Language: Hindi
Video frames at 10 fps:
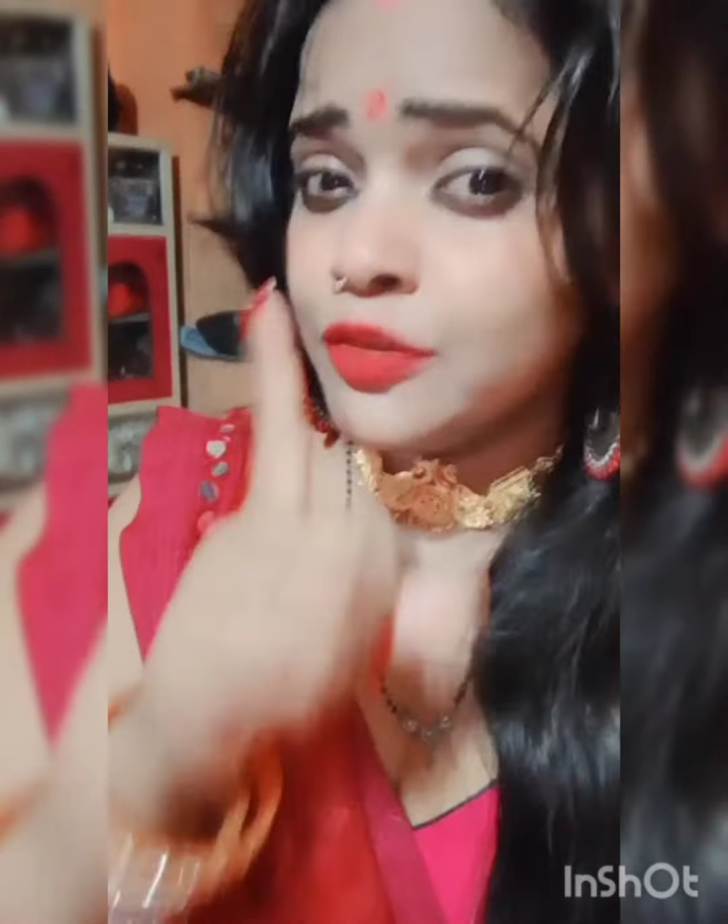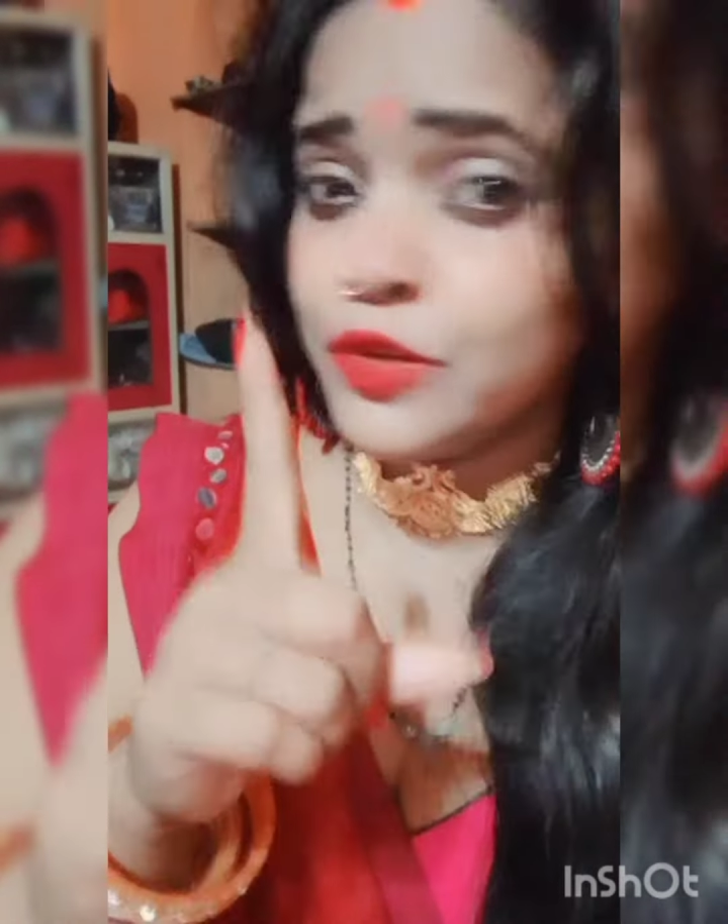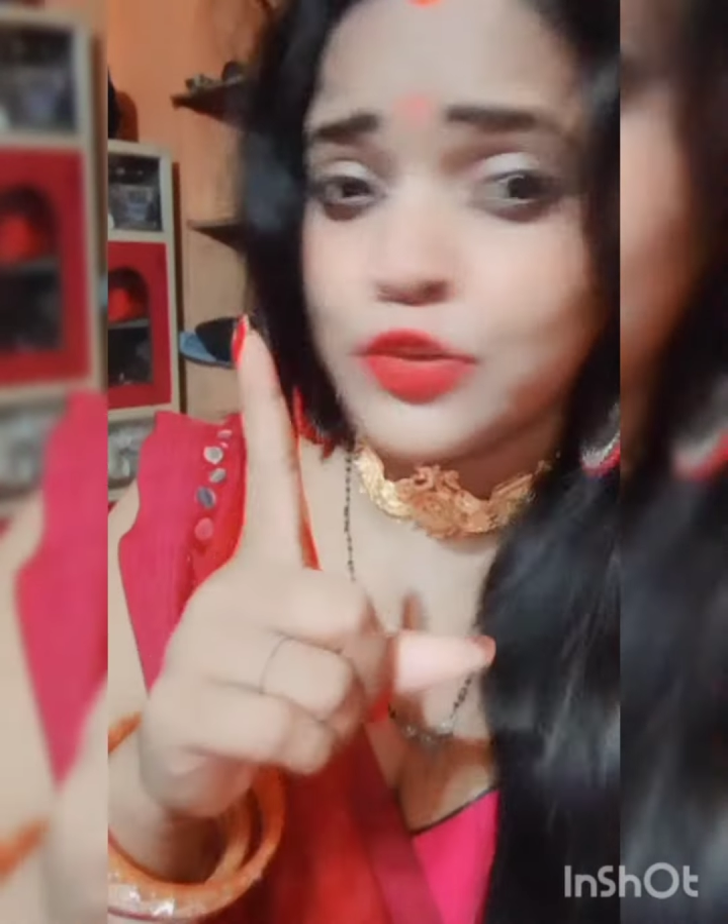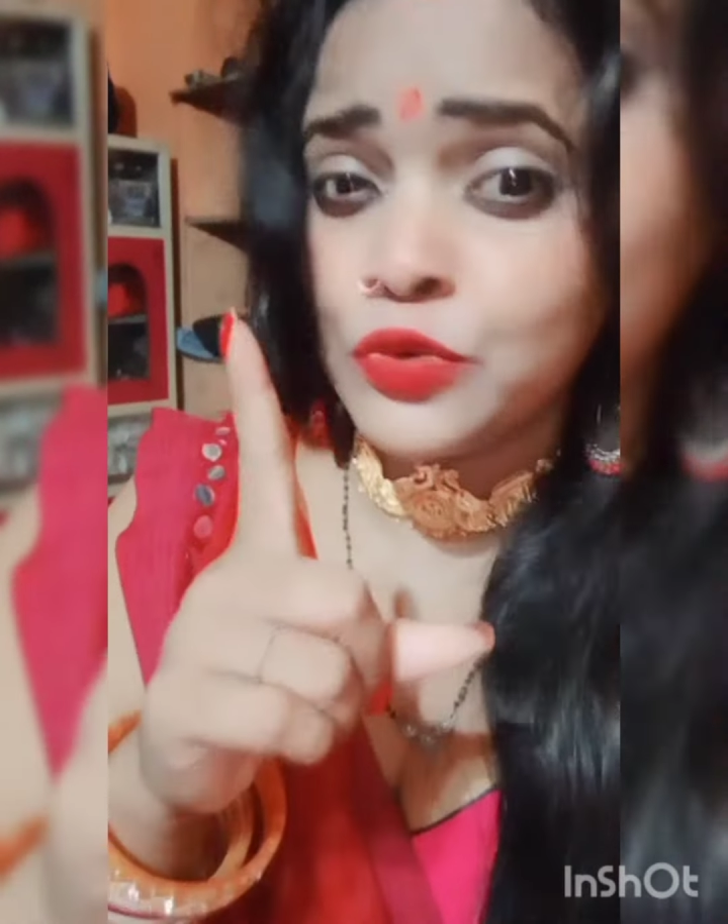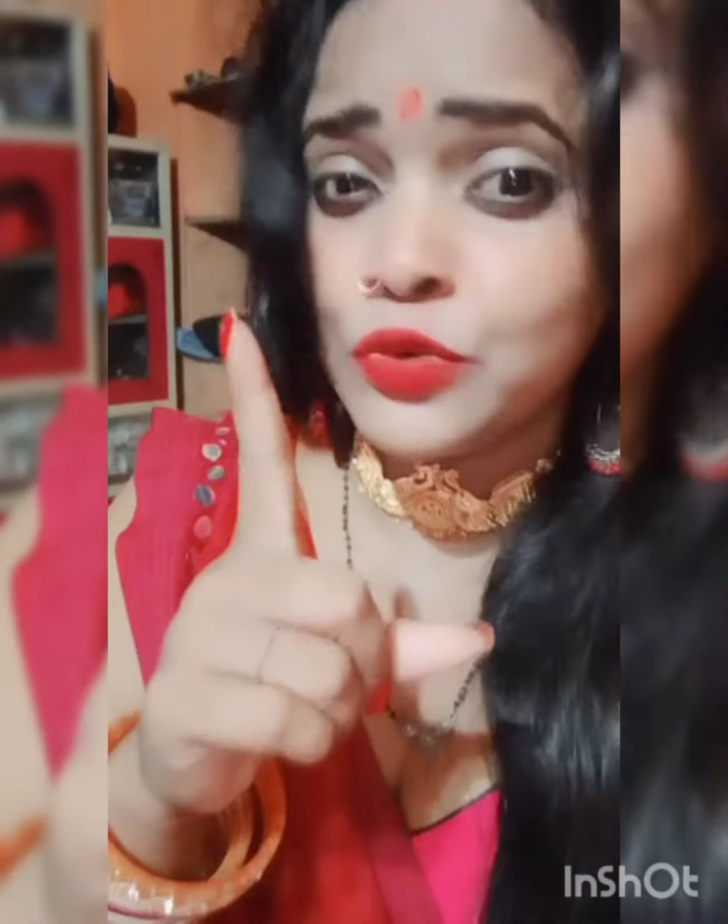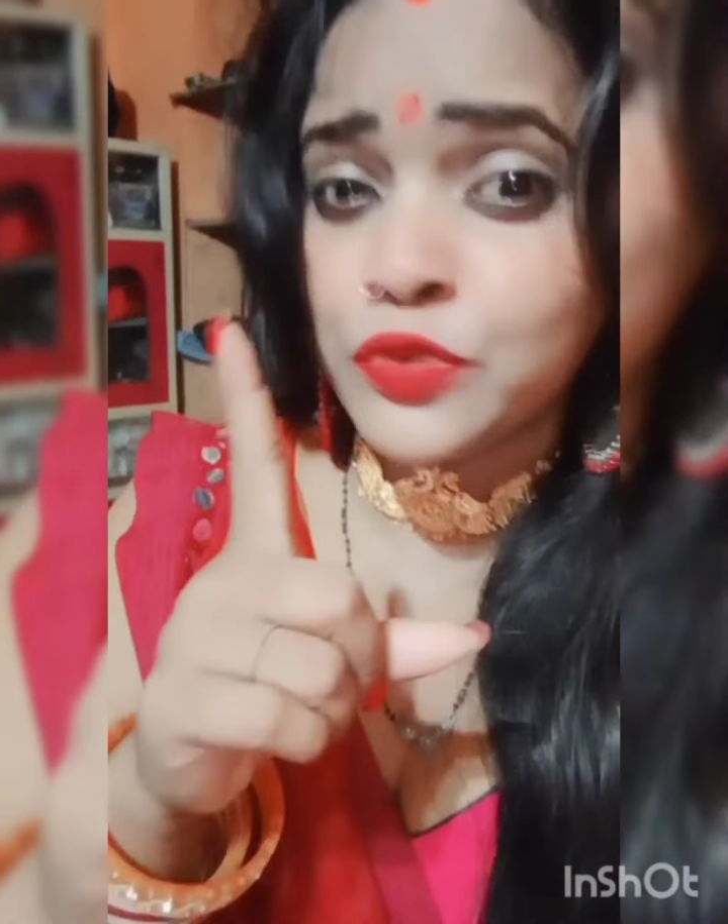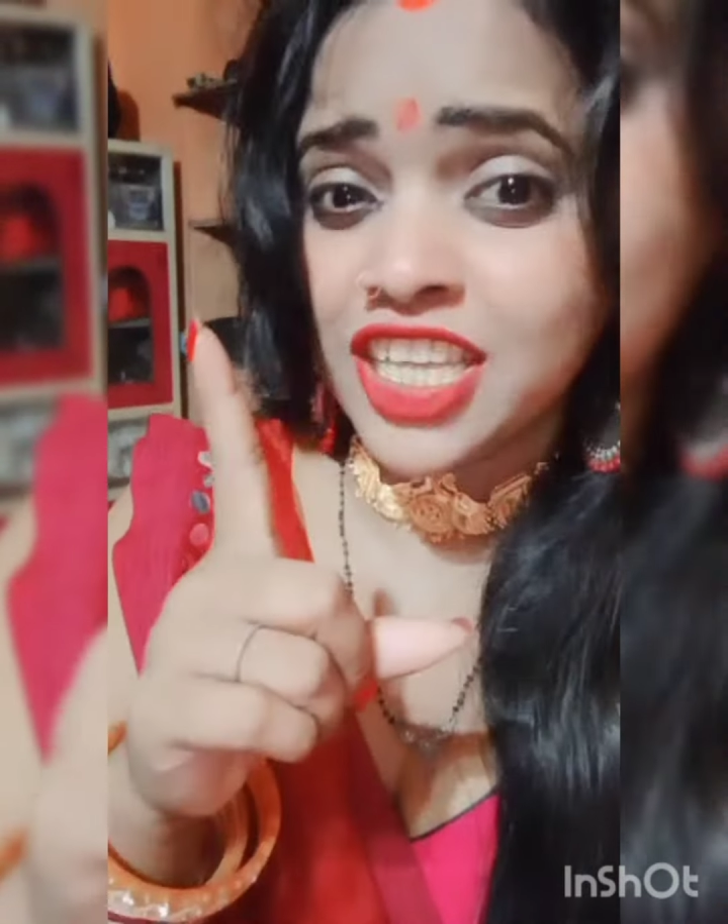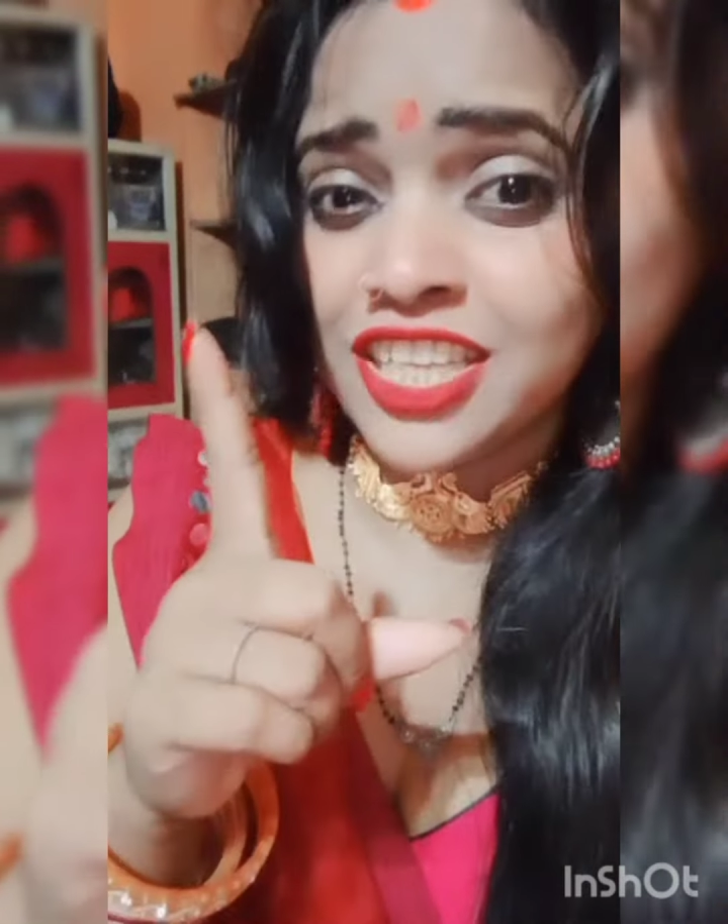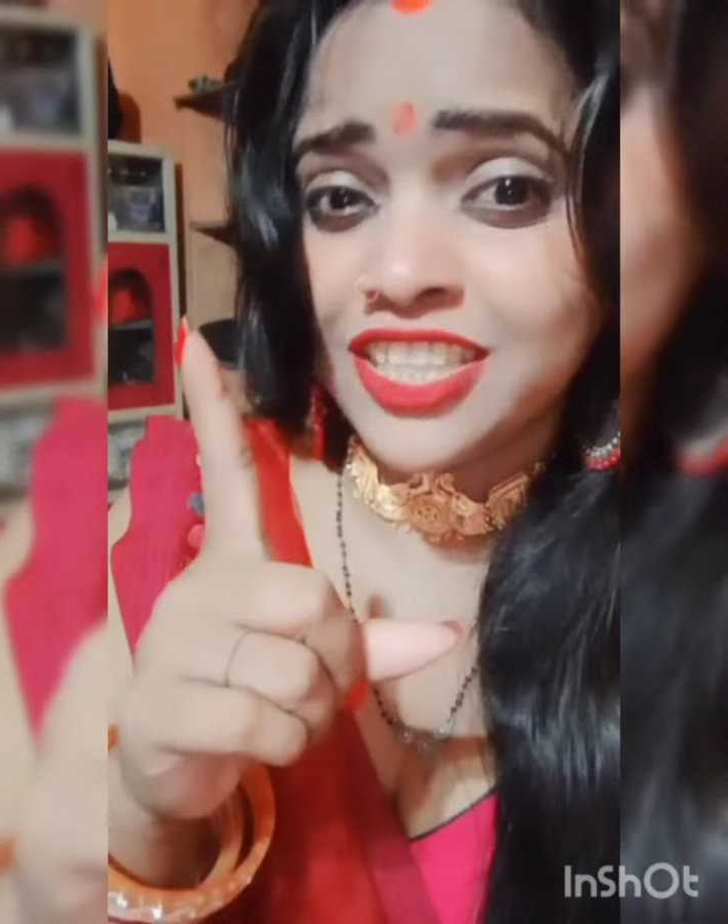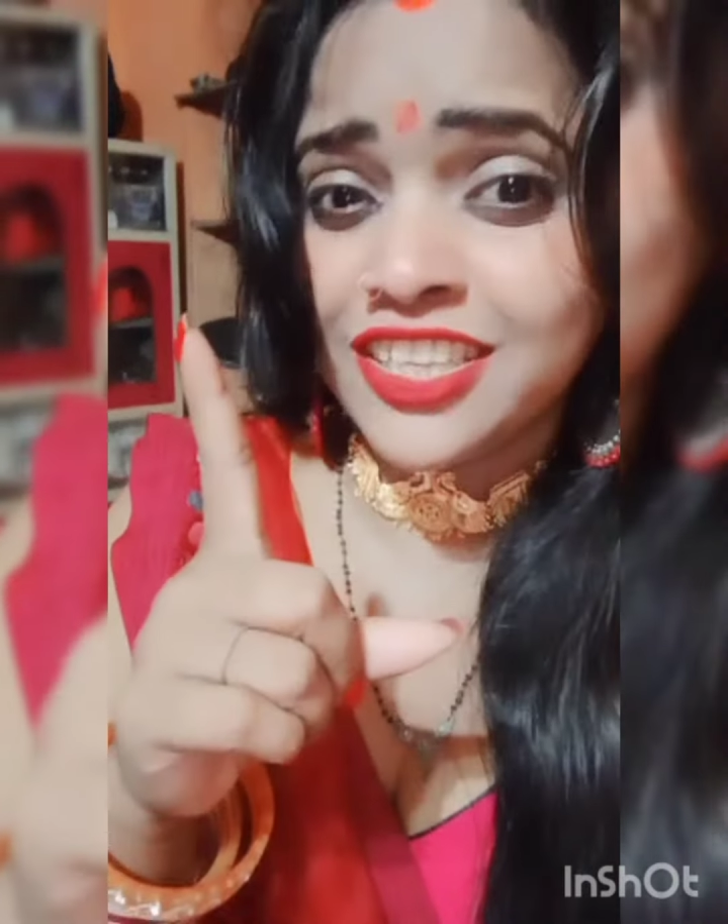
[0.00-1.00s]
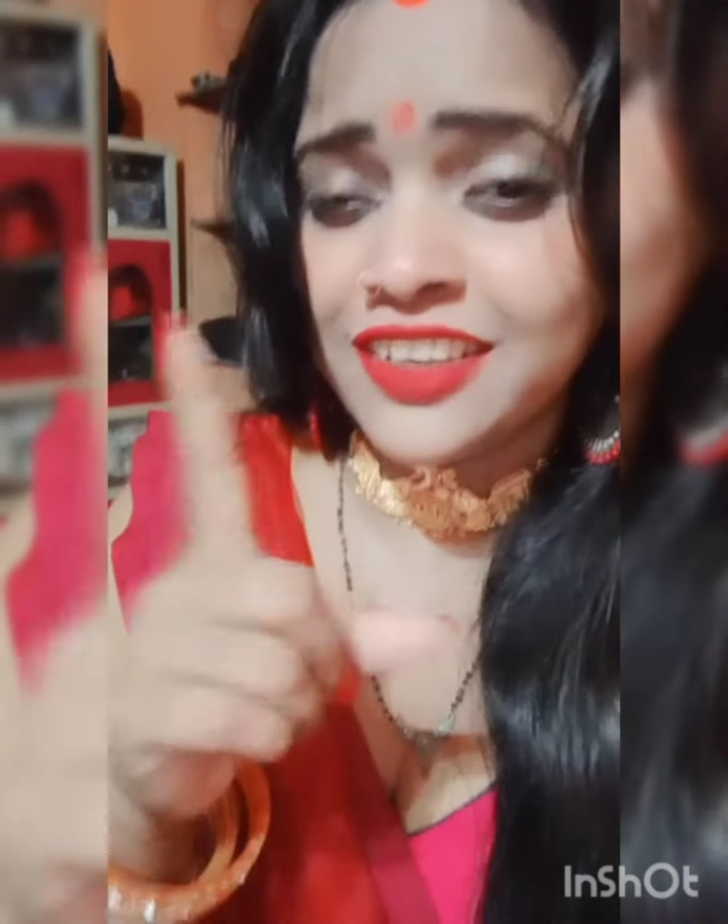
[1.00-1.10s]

क्योंकि टूट जाता